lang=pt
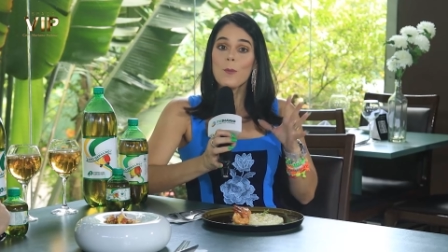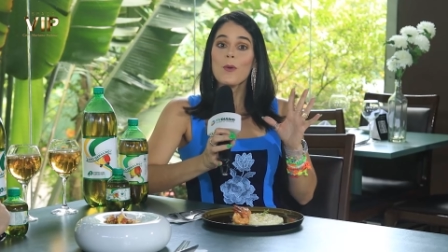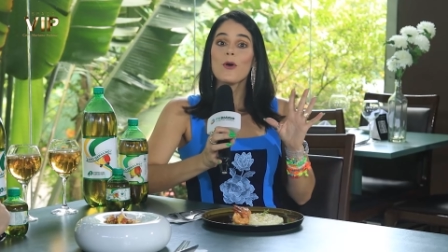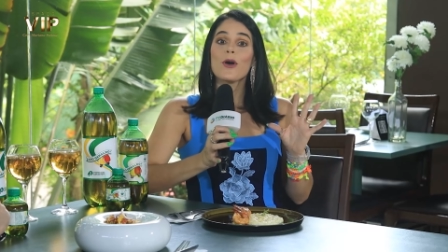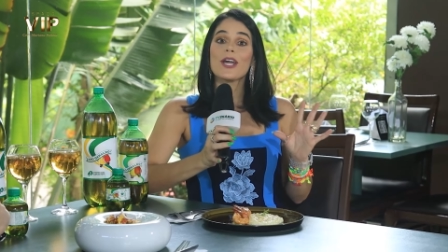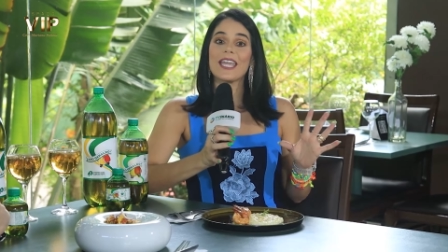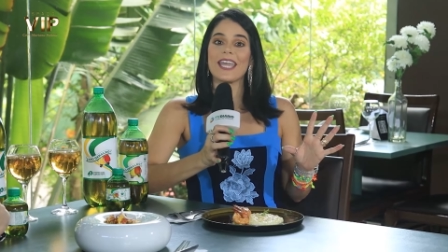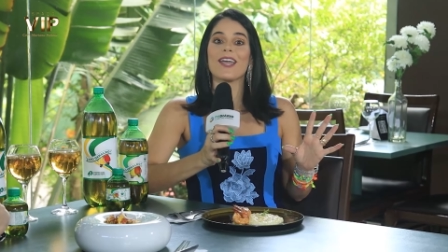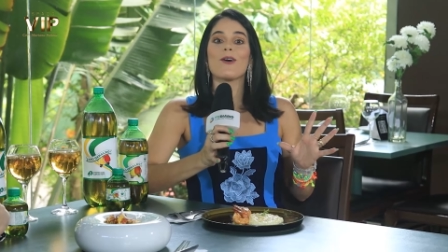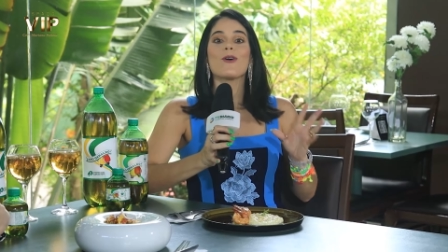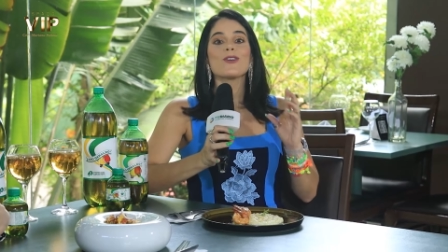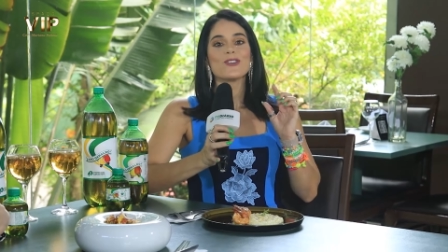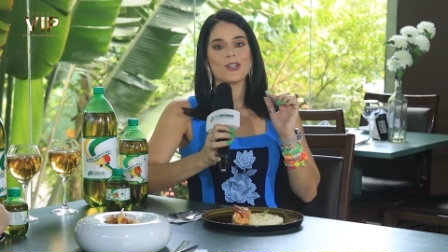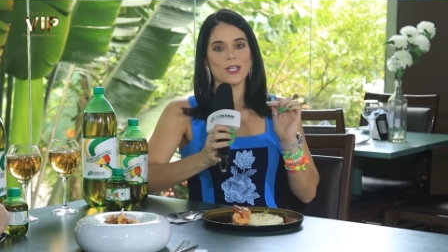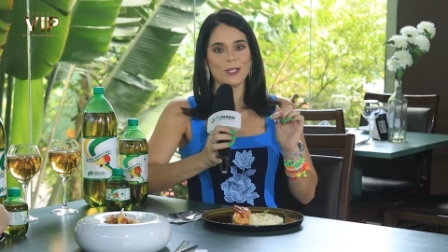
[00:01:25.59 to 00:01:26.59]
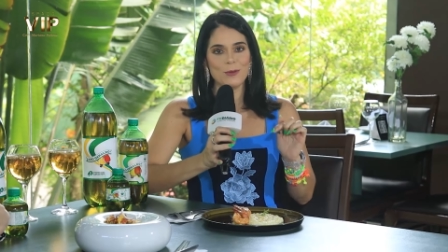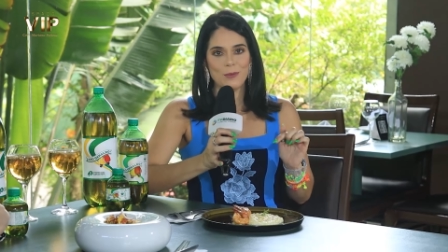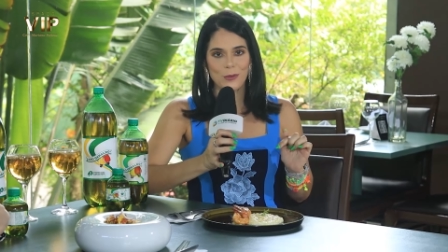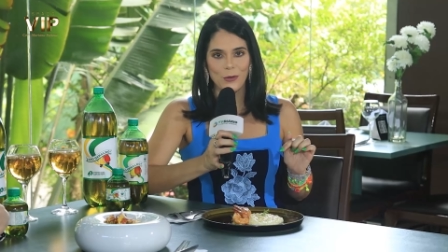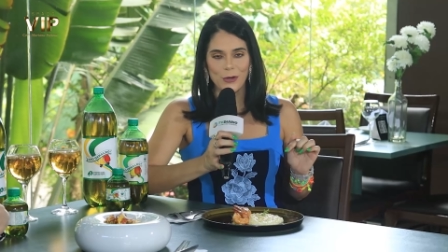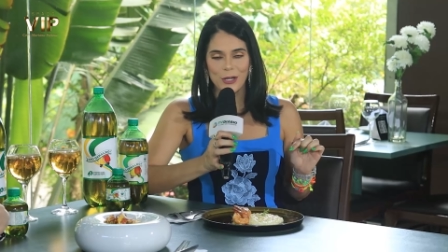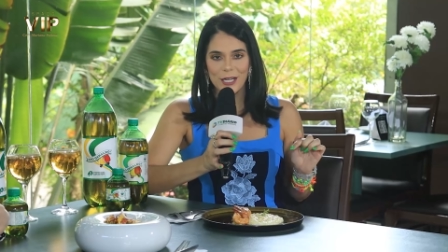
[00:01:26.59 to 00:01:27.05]
porque hoje aqui no
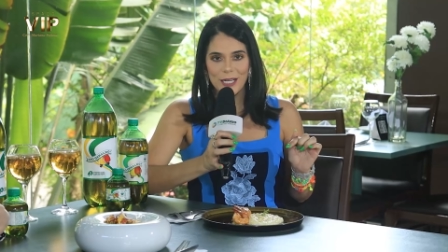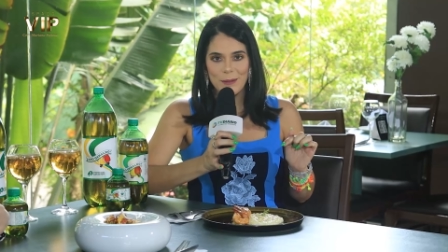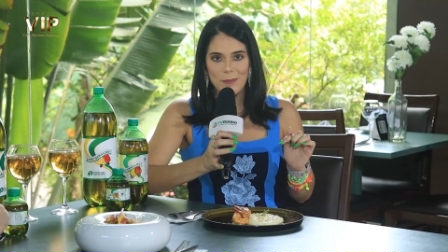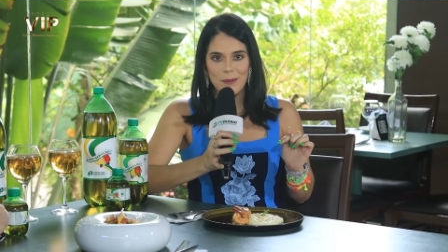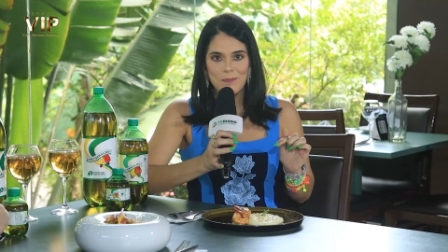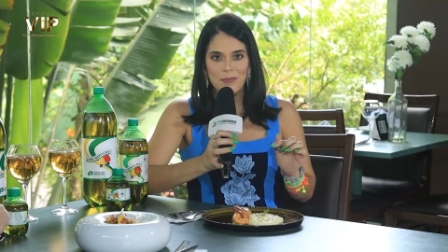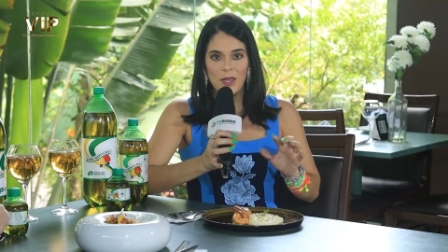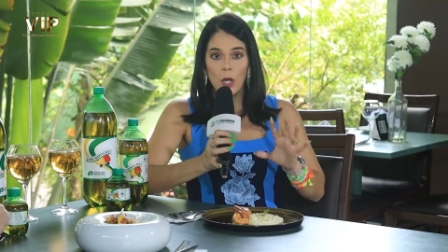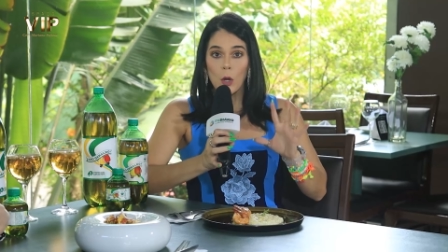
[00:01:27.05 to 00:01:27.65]
programa